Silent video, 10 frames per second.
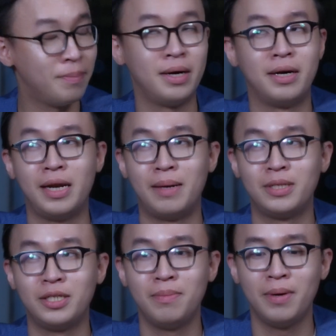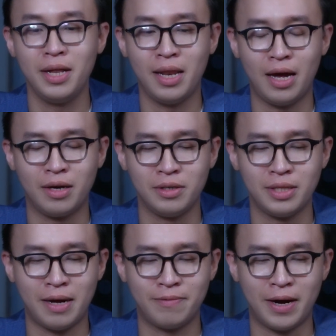mà làm sashimi là người
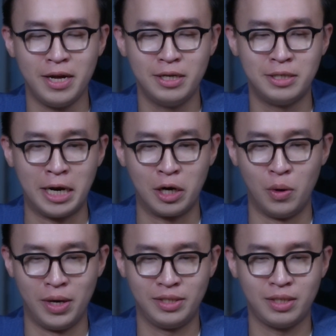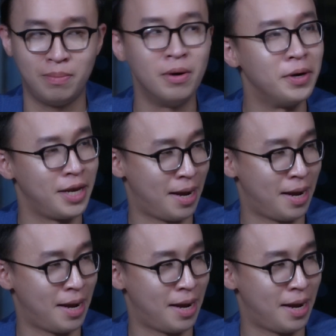ta phải rèn luyện trong 10